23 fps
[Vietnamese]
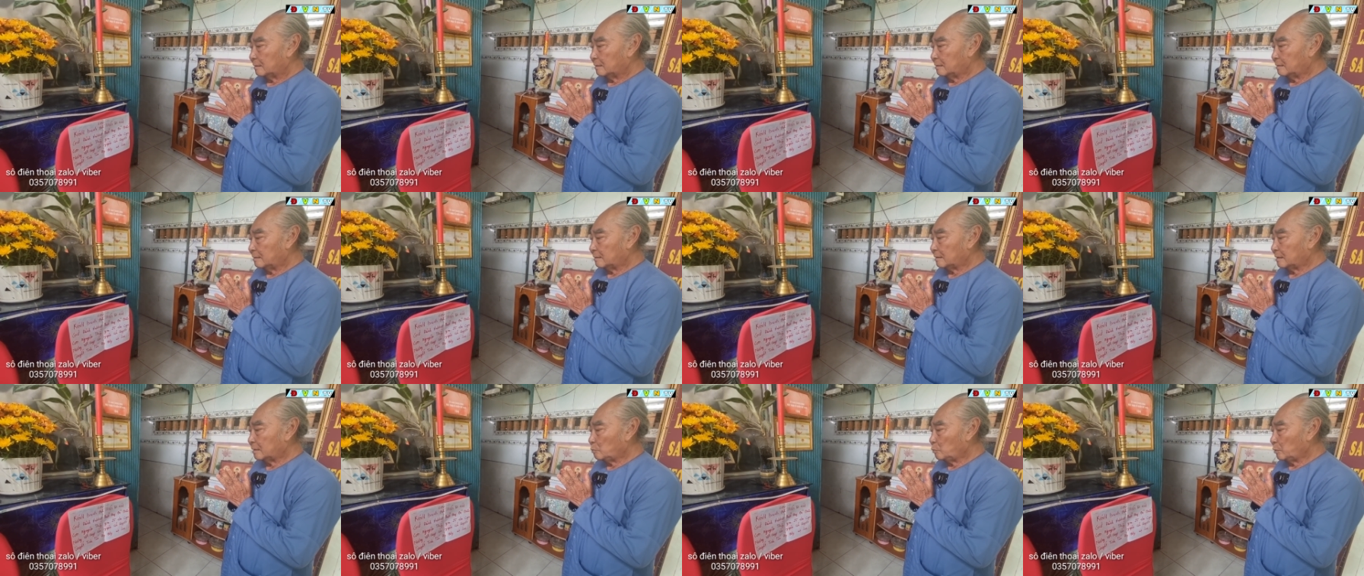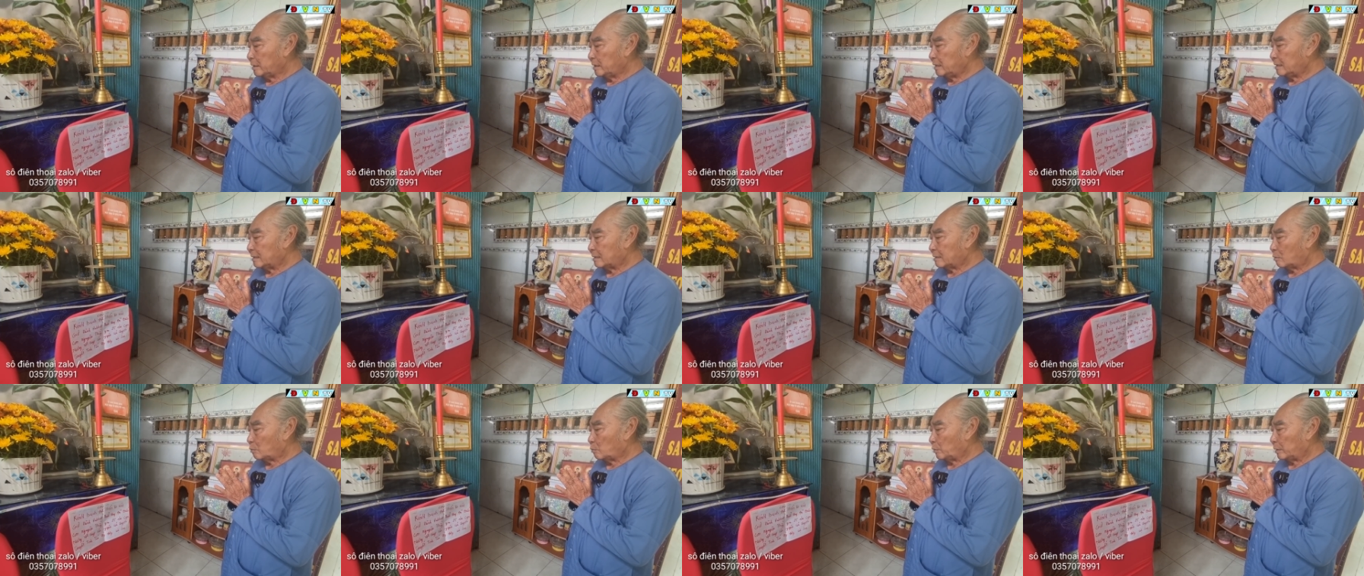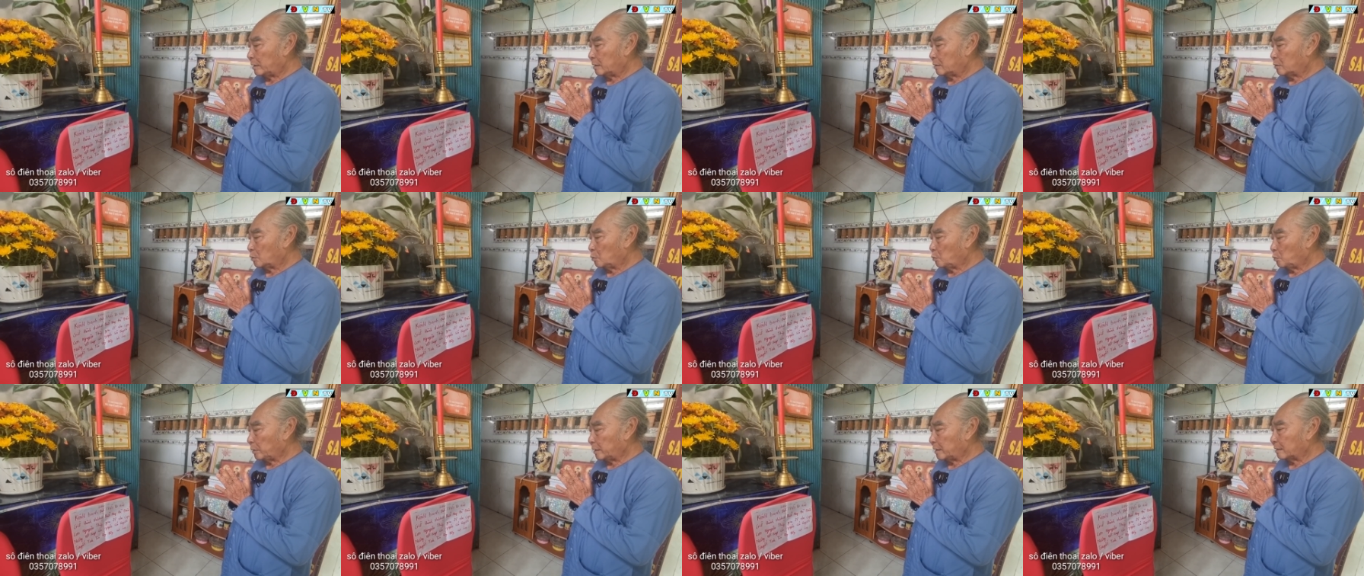nương với quy cầu nguyện
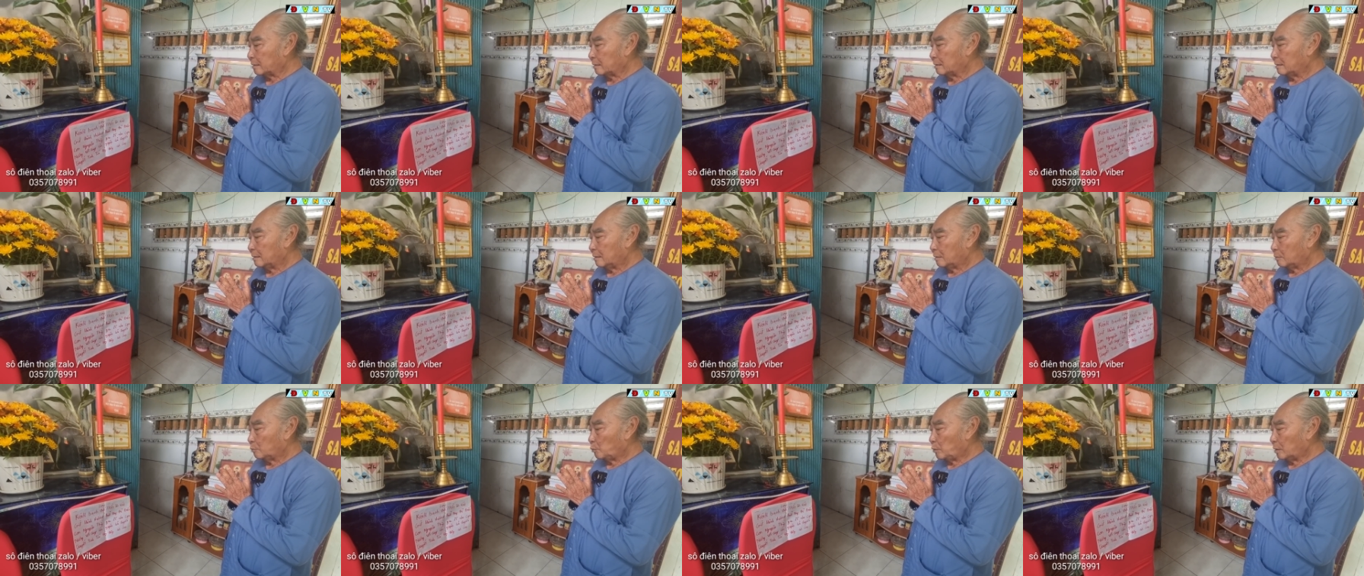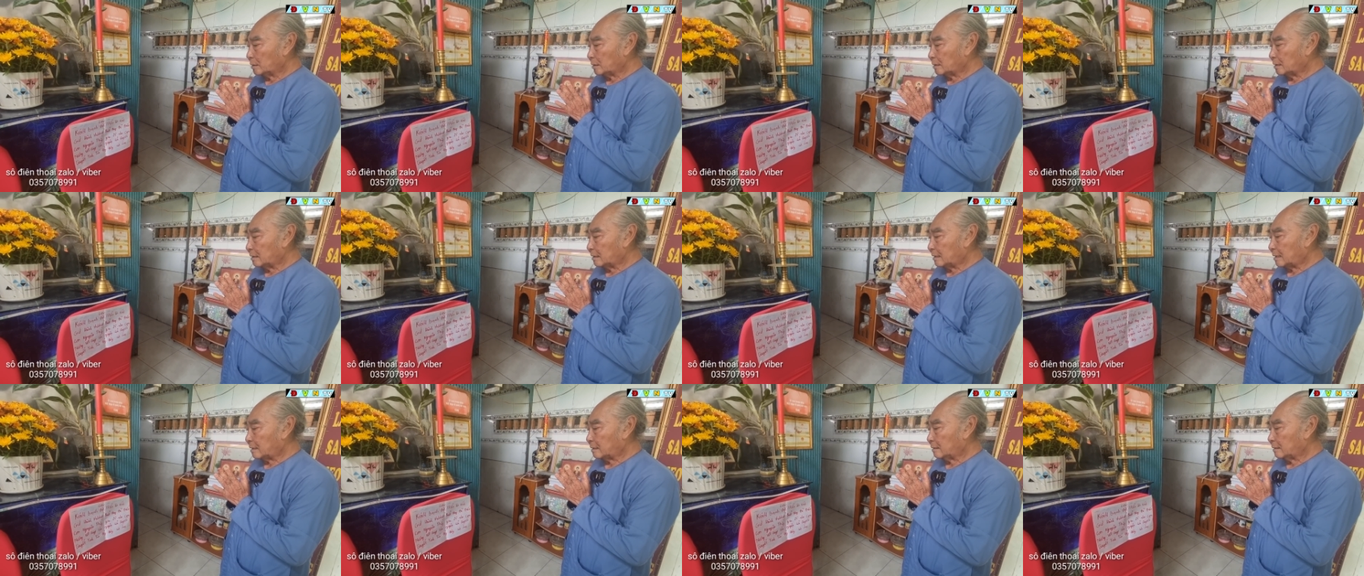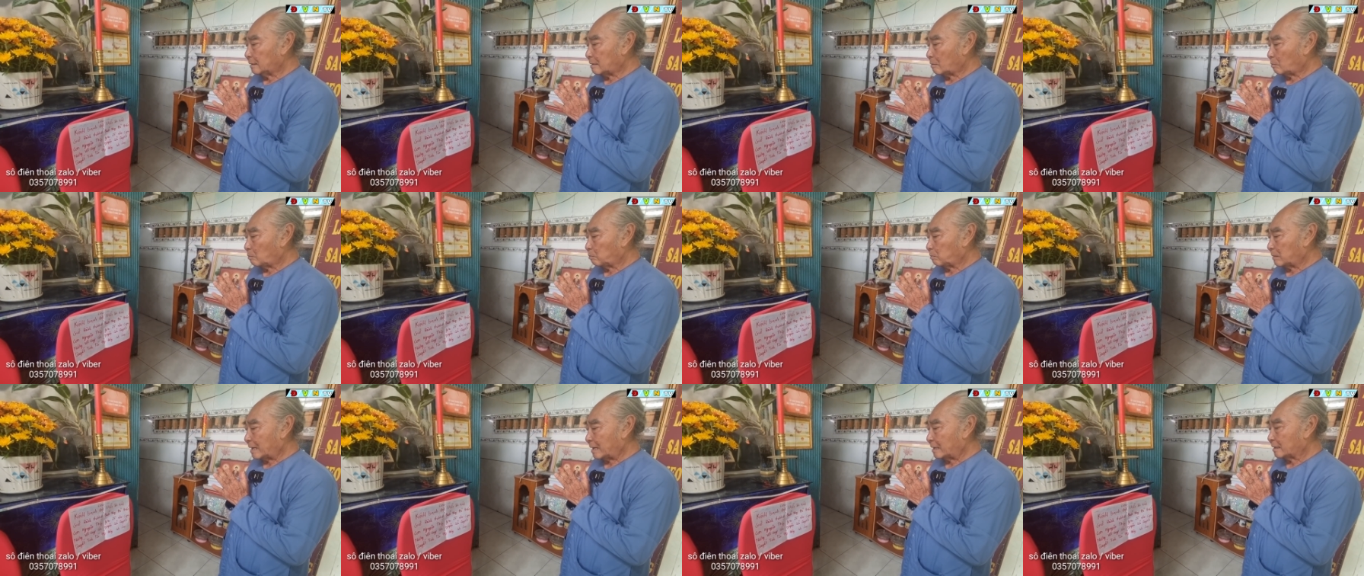của quyền quyết tinh tấn
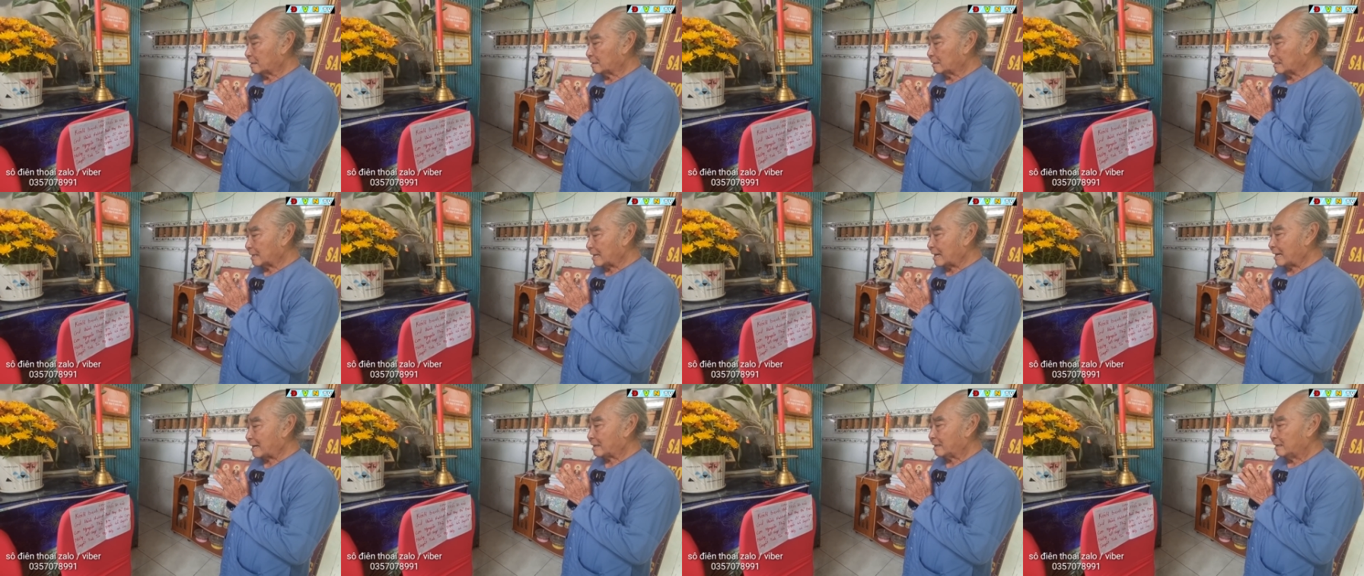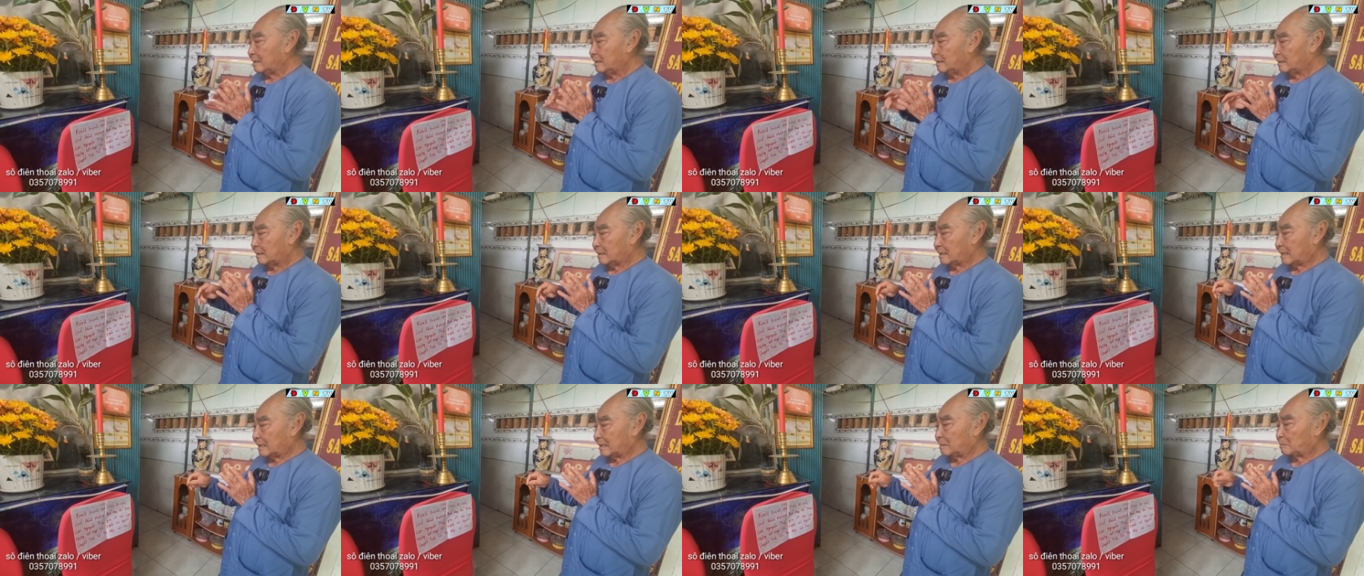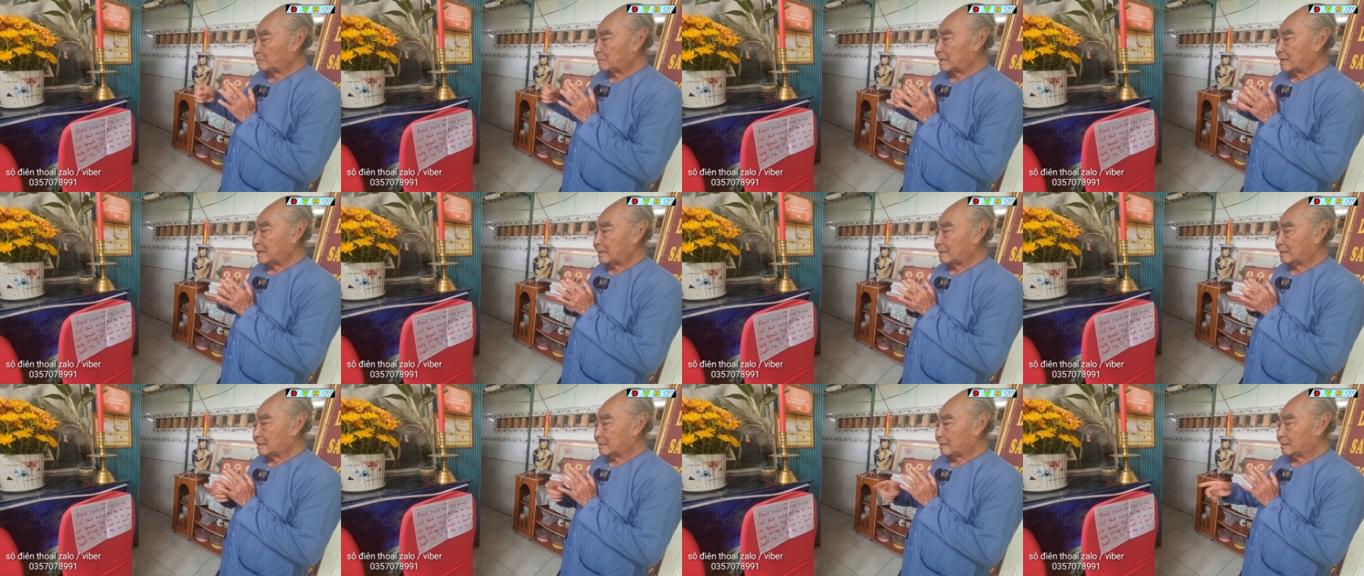đồng đăng cực lạc là năm
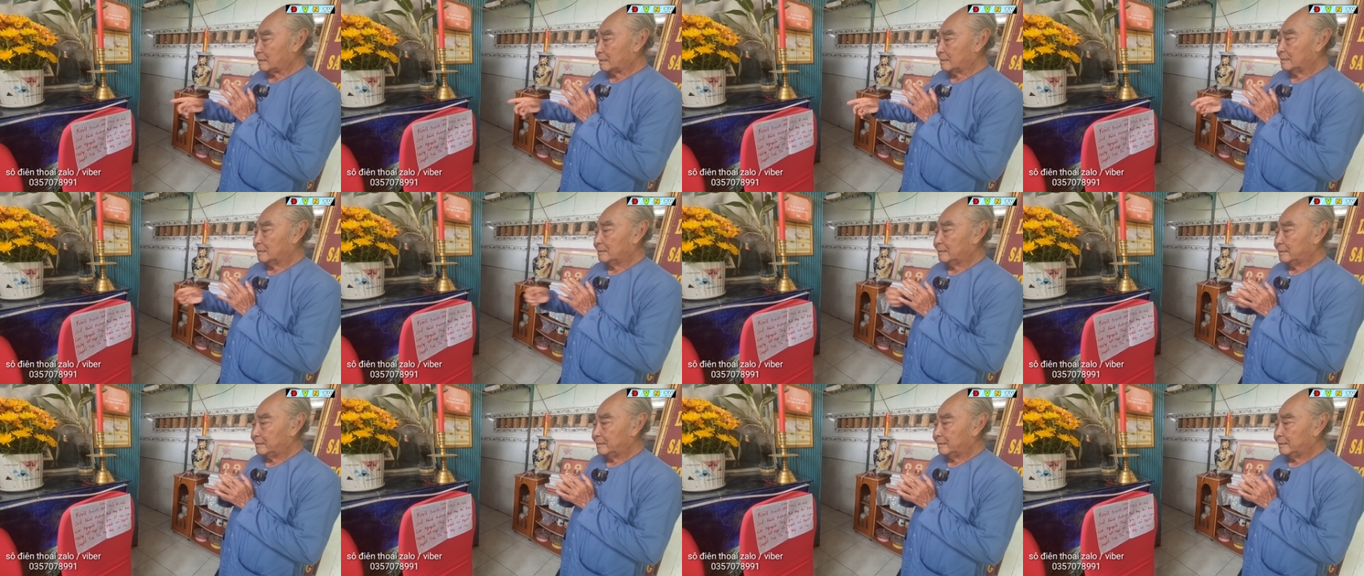nay là